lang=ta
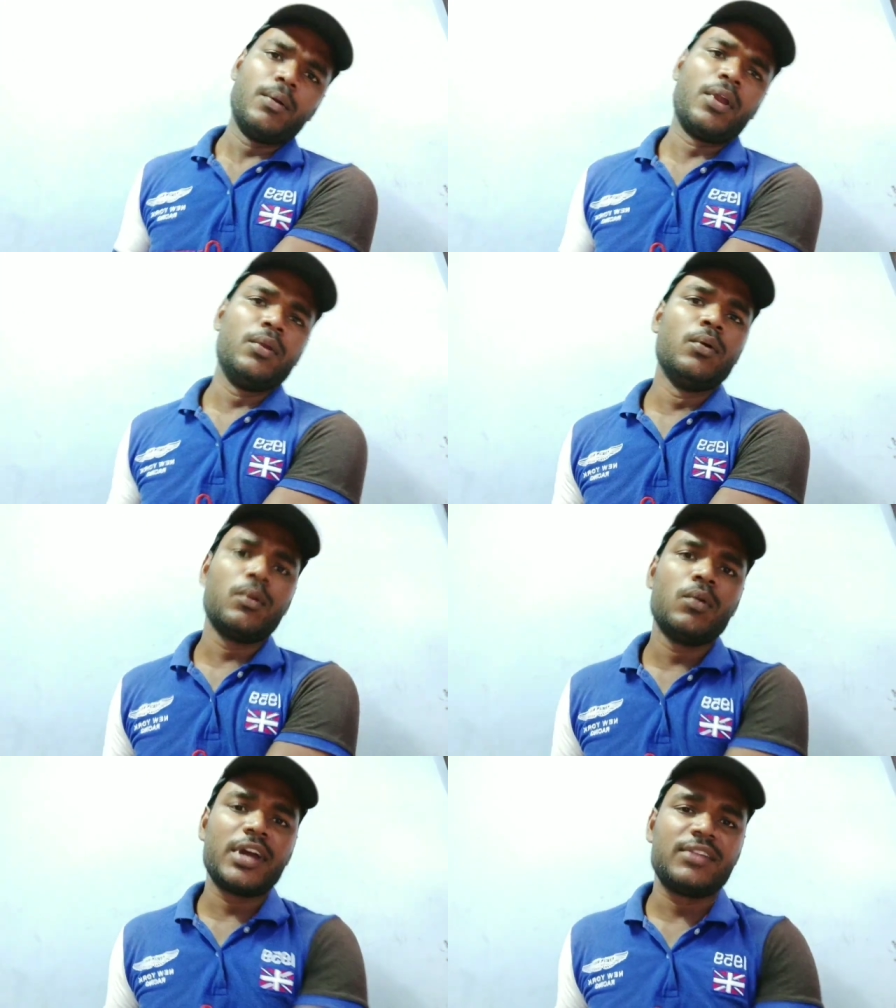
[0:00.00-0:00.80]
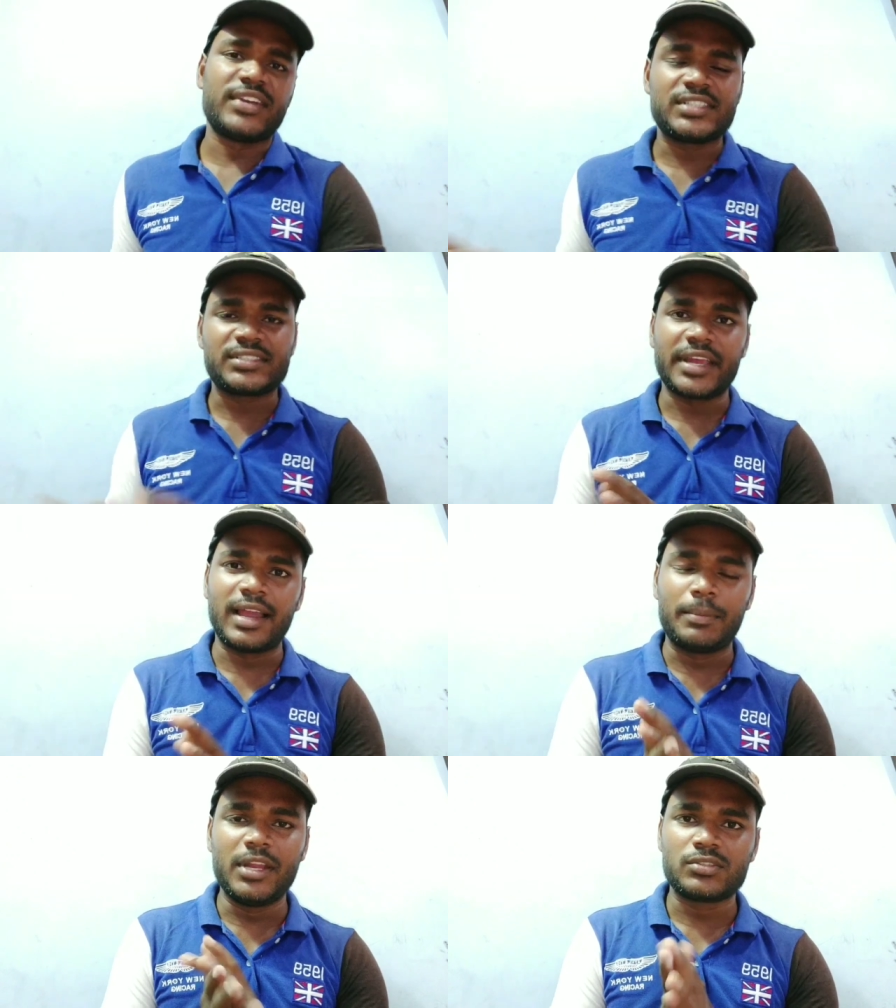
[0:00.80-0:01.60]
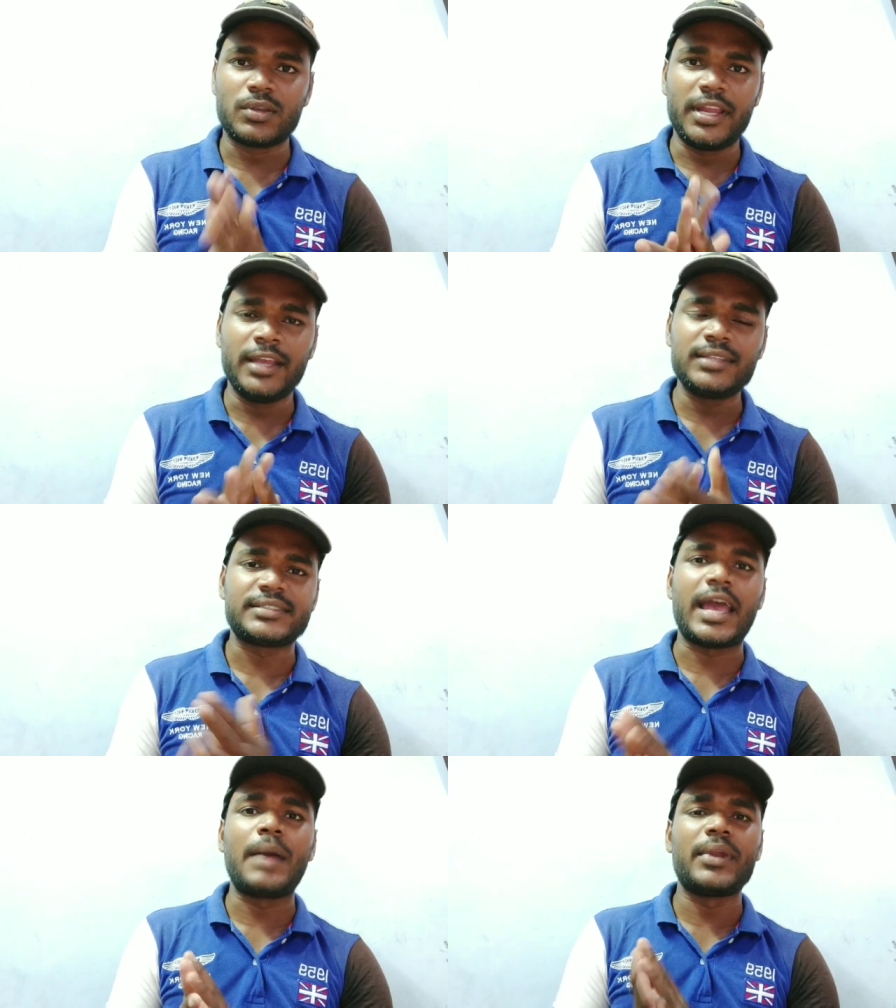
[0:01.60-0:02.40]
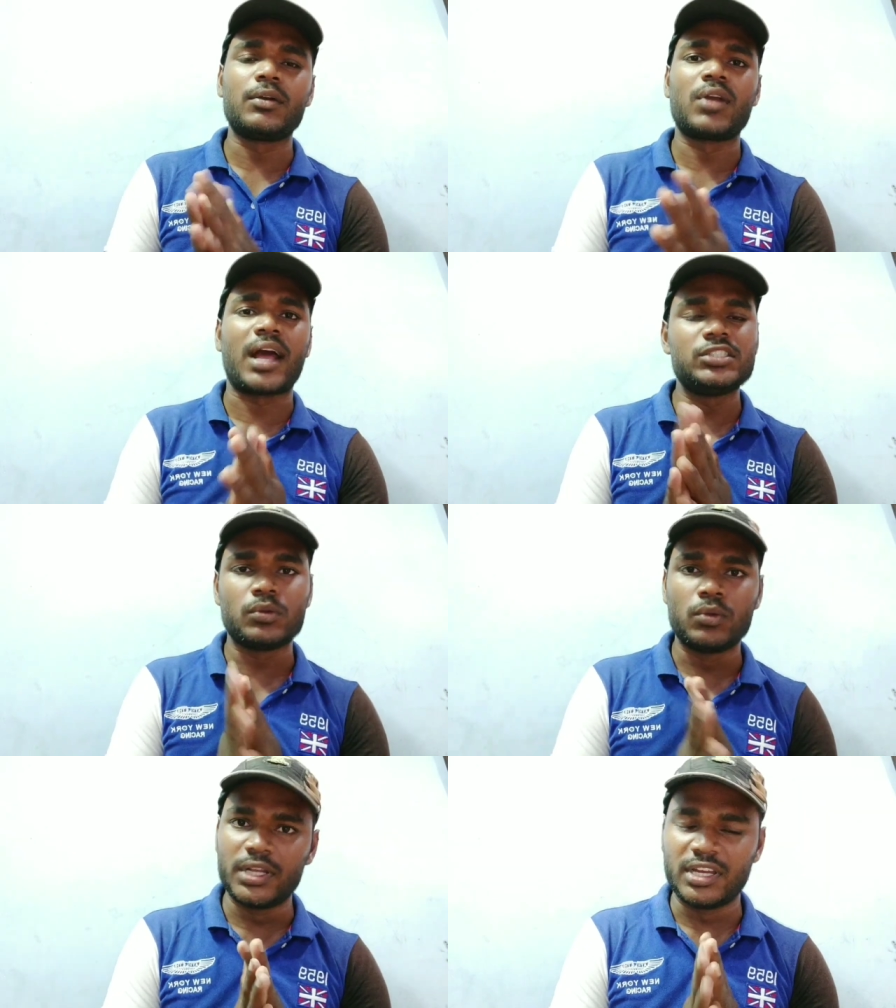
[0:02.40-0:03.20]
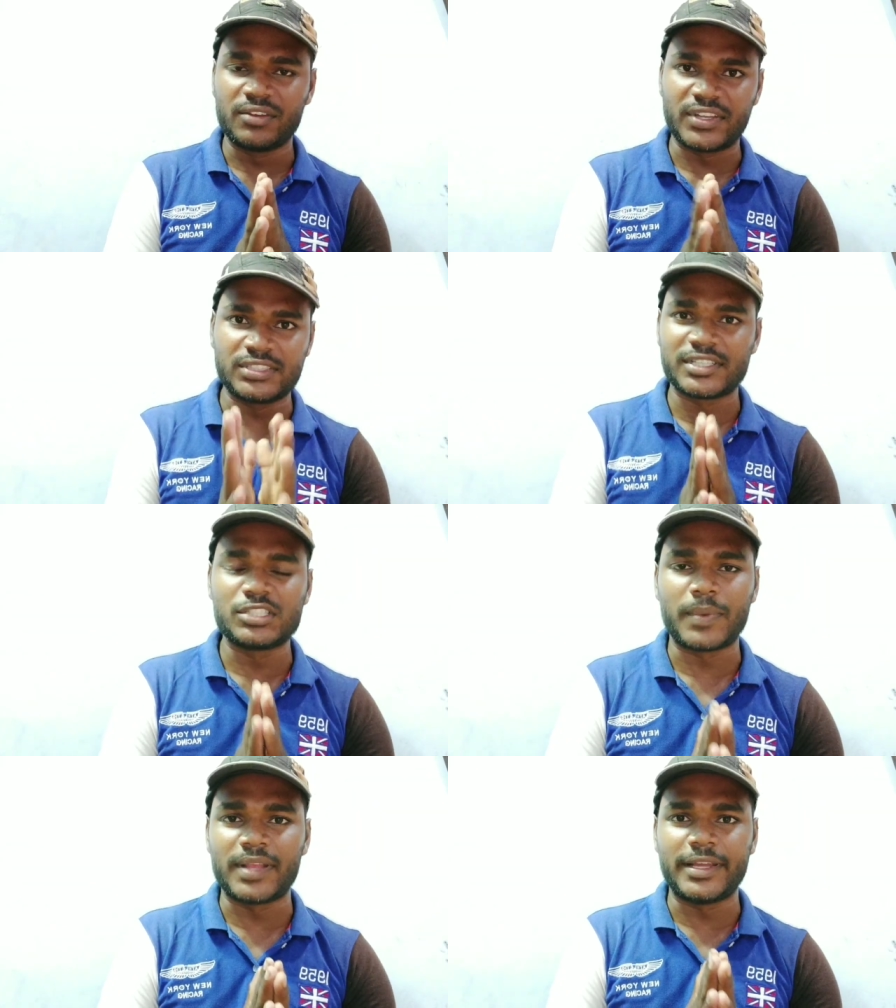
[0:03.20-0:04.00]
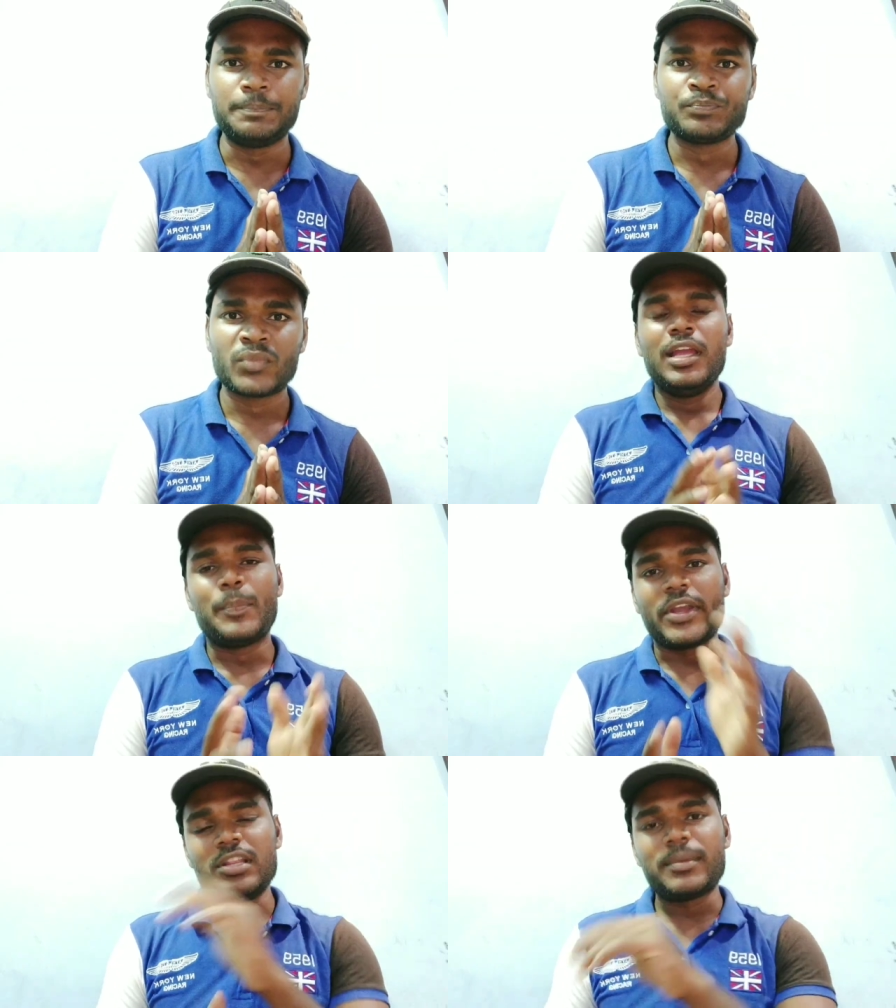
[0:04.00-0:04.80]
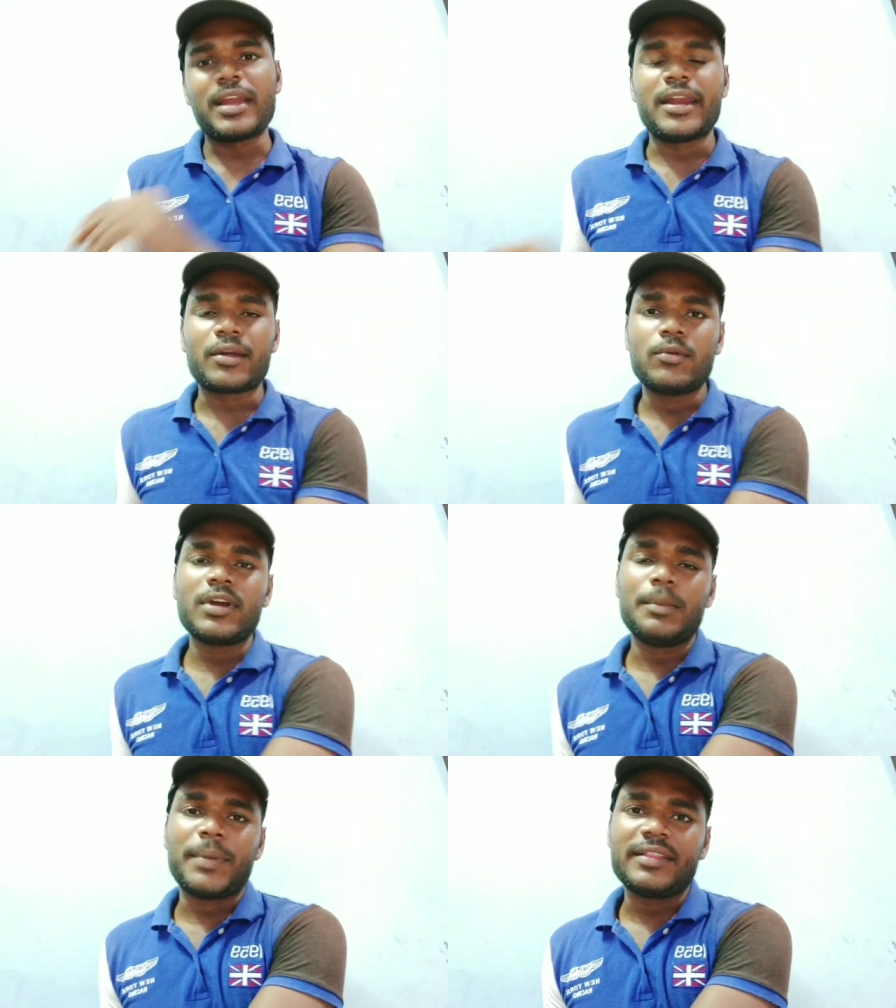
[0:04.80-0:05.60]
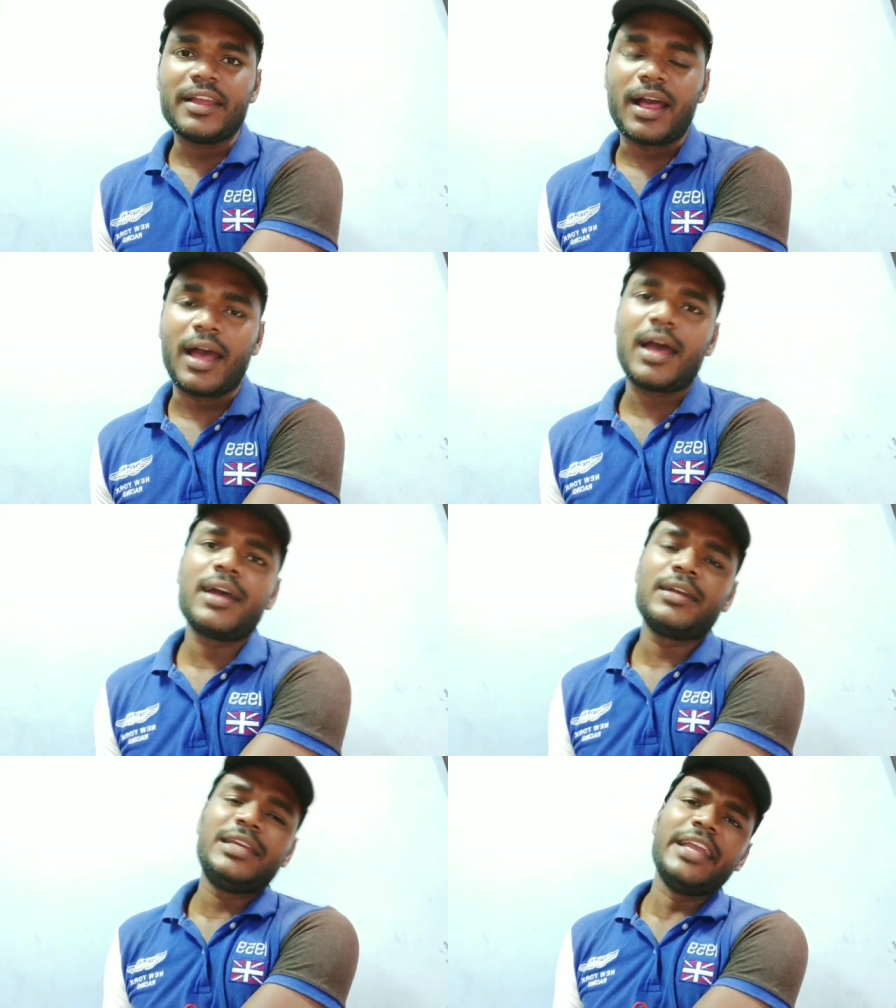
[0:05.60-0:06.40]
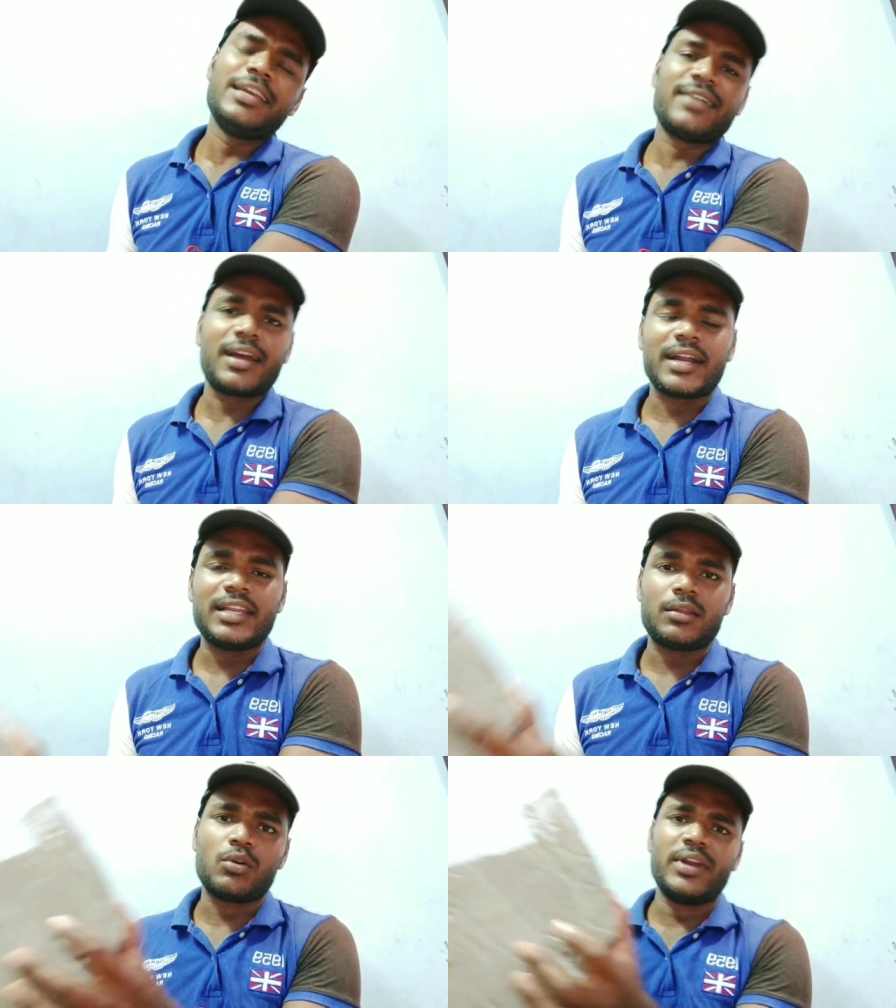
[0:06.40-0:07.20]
ஒரு நூறு கூடுகள் ஃபஸ்ட்டு செய்யலாம் அப்படின்னு சொல்லி சேம்பலுக்கு ஒரு அஞ்சு கூடு ஃபஸ்ட்டு செஞ்சு பார்த்தேன் இப்போ இது மாதிரியான கூடுகள் பார்த்தீங்கன்னா எங்கே வேணால் கட்டி தொங்க